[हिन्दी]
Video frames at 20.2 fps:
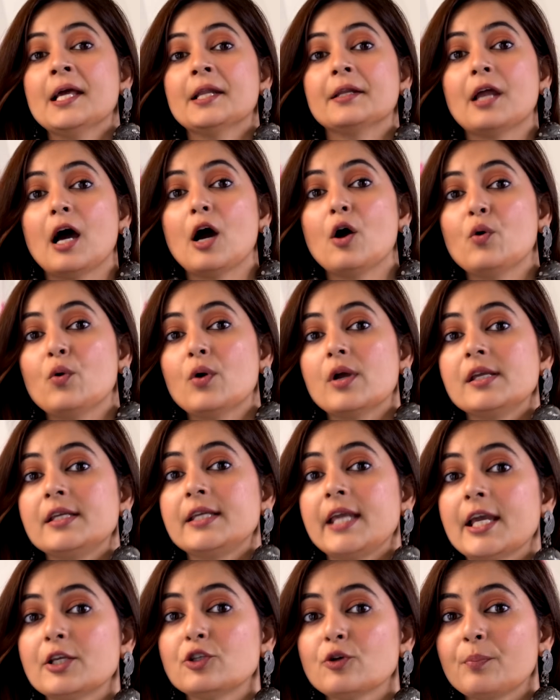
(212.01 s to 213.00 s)
नाउ
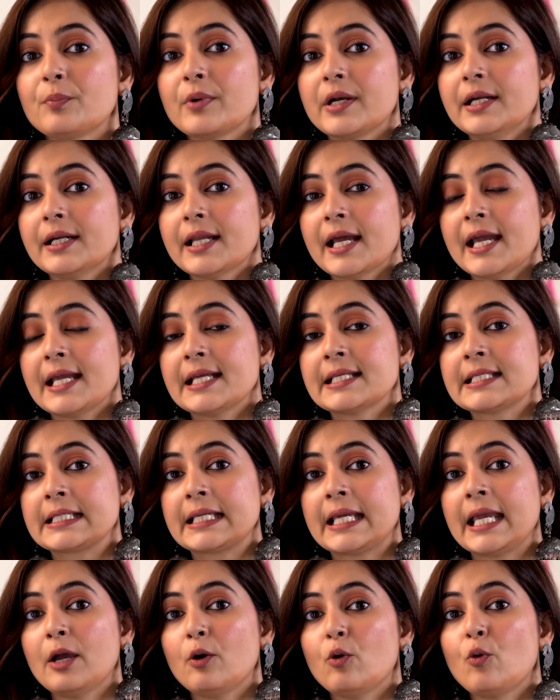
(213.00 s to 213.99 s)
ये जो प्रिंट है
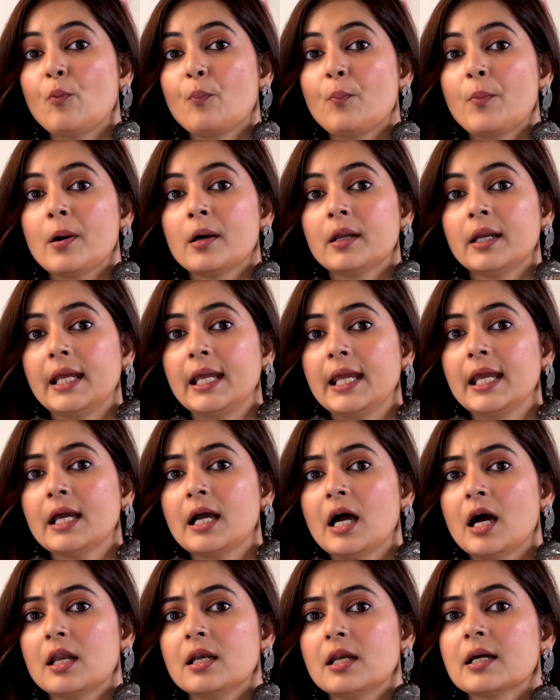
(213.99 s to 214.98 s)
इसके ऊपर
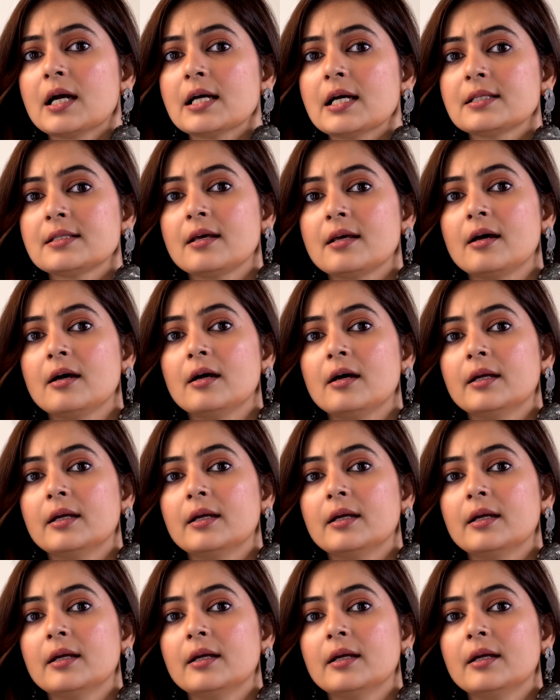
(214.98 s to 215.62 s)
एक हल्का सा